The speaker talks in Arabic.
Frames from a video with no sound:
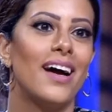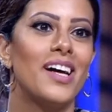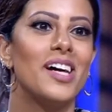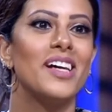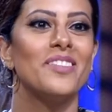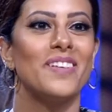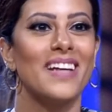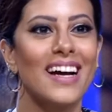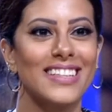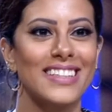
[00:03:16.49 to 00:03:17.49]
آه
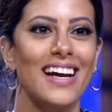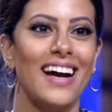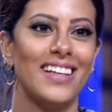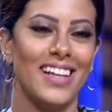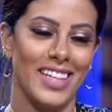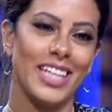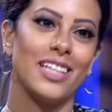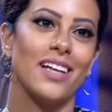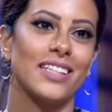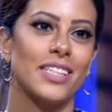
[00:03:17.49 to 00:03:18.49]
الفراشه مم. على الحين
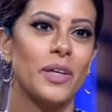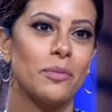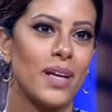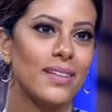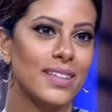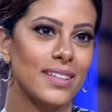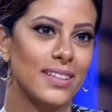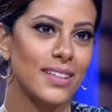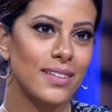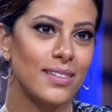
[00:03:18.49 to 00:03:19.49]
انا سويت براندنج
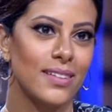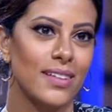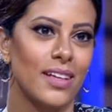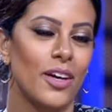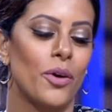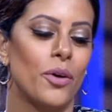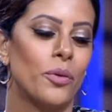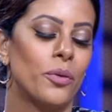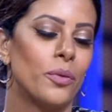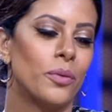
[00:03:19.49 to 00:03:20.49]
جديد اوكي
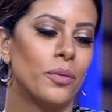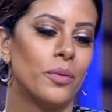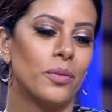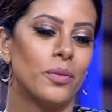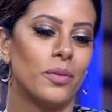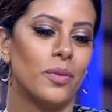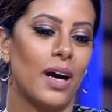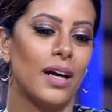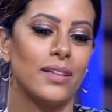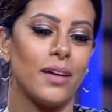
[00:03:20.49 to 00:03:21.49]

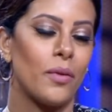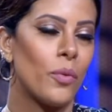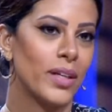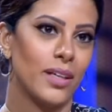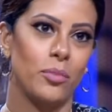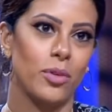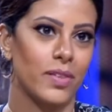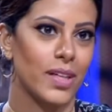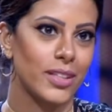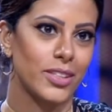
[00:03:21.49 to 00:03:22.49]
وانا وايد احب
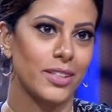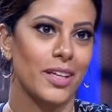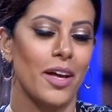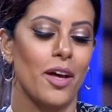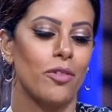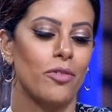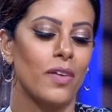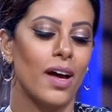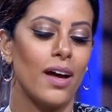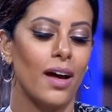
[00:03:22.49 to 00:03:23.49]
الفراش حلو ف
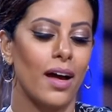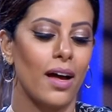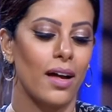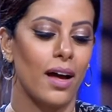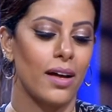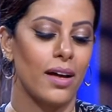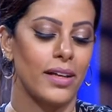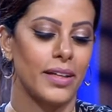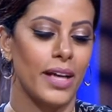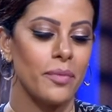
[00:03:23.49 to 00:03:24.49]

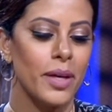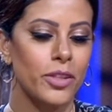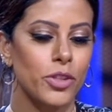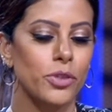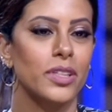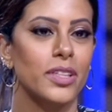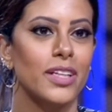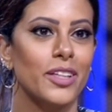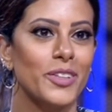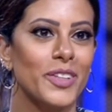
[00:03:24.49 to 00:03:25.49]
يعني اي ميك شور ان
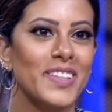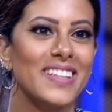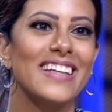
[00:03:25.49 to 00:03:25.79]
تكون